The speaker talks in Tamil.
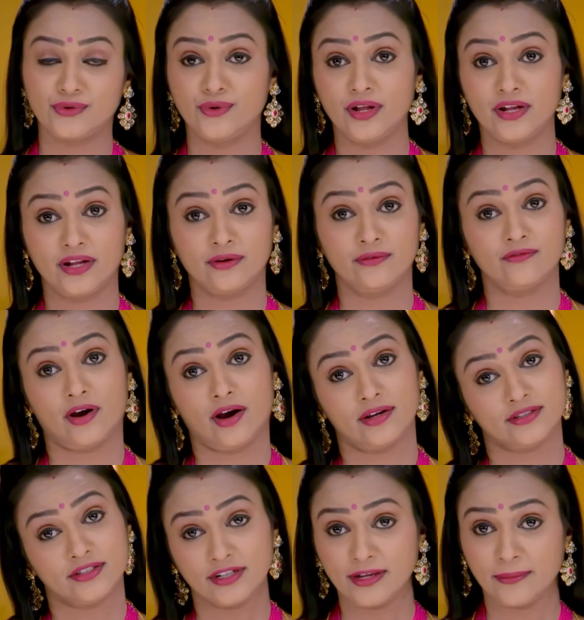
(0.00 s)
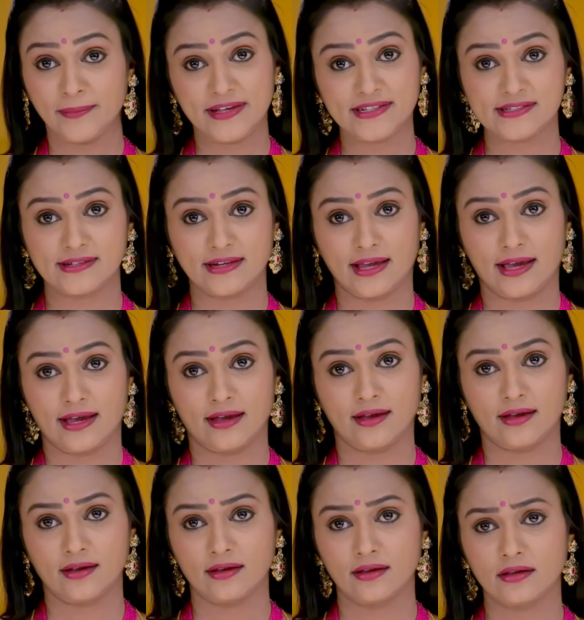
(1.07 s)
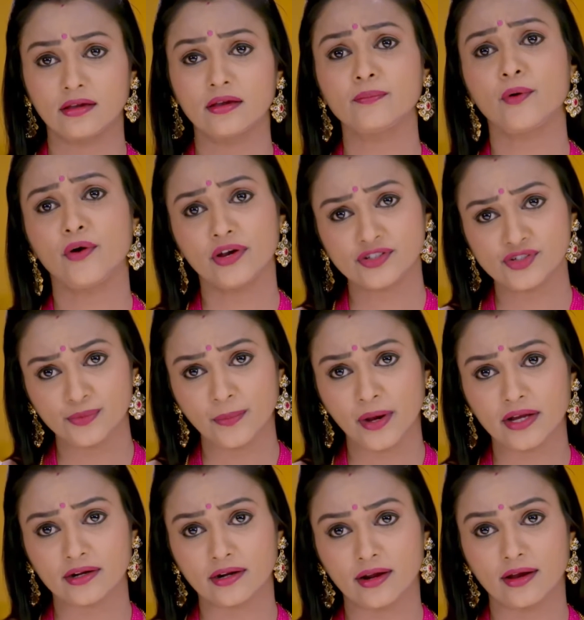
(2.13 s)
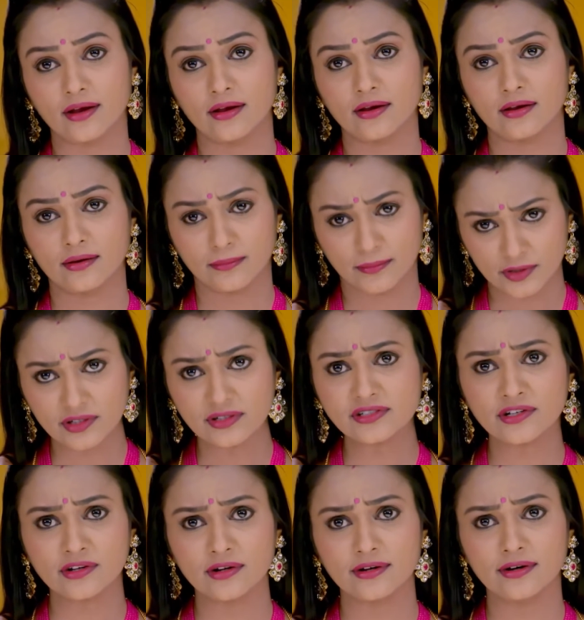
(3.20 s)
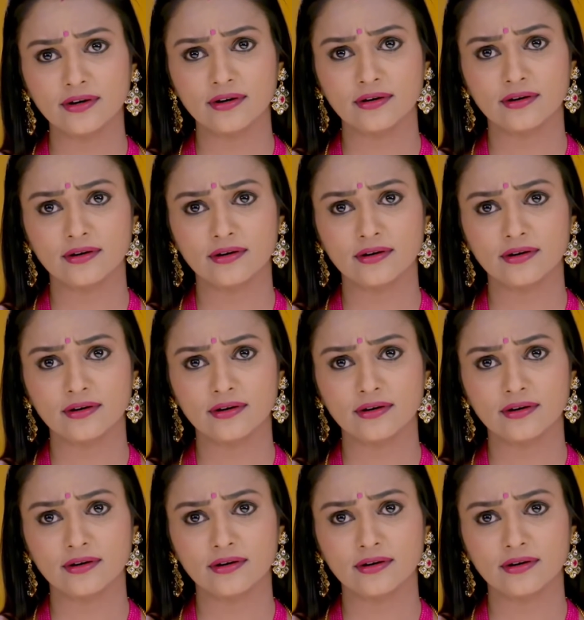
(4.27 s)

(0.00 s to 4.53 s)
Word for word: இவ்வளோ நேரம் வாய்க்கிழிய பேசினியே இப்ப ஏன் சும்மா இருக்க பதில் சொல்லு